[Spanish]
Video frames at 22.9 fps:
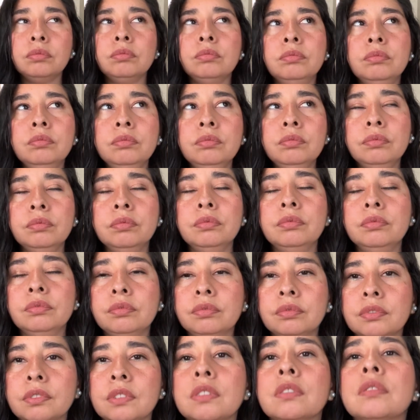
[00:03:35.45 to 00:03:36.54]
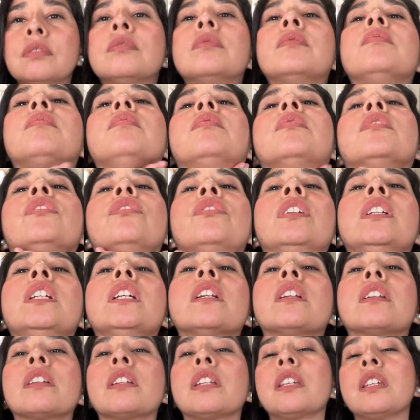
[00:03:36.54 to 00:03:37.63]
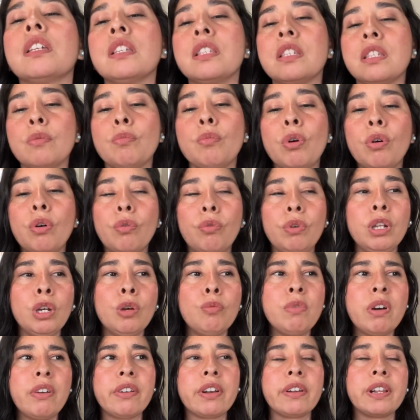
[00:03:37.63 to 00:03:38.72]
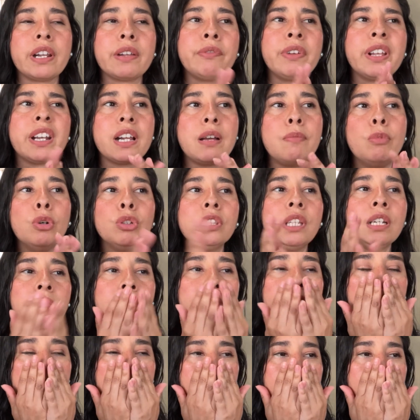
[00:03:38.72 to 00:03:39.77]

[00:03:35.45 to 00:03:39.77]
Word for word: Mmm. Huele riquísimo. Huele como a bergamota.